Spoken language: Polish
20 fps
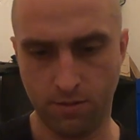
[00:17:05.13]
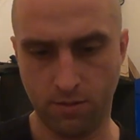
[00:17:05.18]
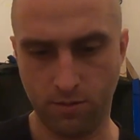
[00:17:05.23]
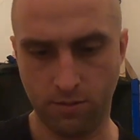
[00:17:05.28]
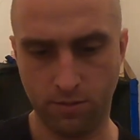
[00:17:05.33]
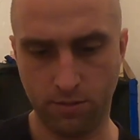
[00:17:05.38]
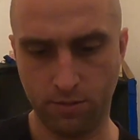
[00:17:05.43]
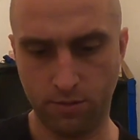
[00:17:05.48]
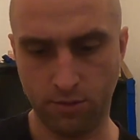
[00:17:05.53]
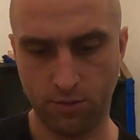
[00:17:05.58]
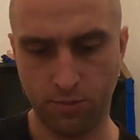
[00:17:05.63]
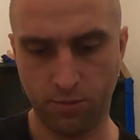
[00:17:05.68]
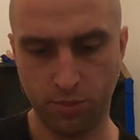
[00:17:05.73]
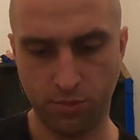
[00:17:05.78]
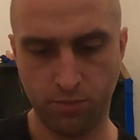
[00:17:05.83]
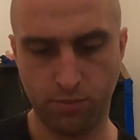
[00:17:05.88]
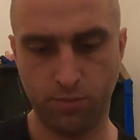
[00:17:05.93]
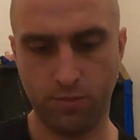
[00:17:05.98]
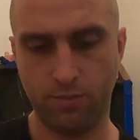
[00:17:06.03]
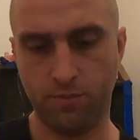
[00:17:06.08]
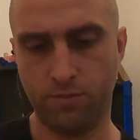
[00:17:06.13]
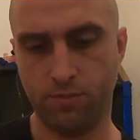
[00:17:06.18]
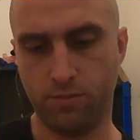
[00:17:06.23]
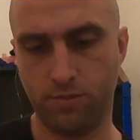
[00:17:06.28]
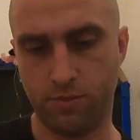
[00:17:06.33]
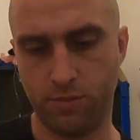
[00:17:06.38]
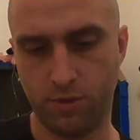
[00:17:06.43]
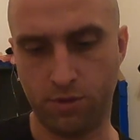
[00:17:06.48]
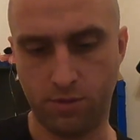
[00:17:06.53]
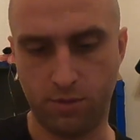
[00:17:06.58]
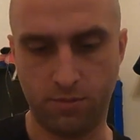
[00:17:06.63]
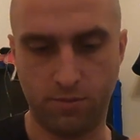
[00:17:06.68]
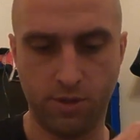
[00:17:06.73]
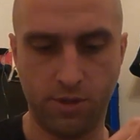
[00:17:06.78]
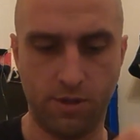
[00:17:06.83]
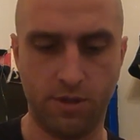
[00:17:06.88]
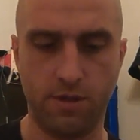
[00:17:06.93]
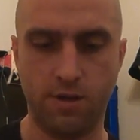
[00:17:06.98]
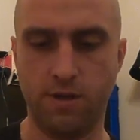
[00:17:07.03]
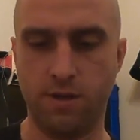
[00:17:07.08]
No i coś po...
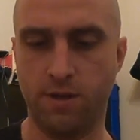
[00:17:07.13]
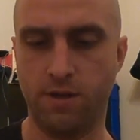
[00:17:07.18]
Dobra.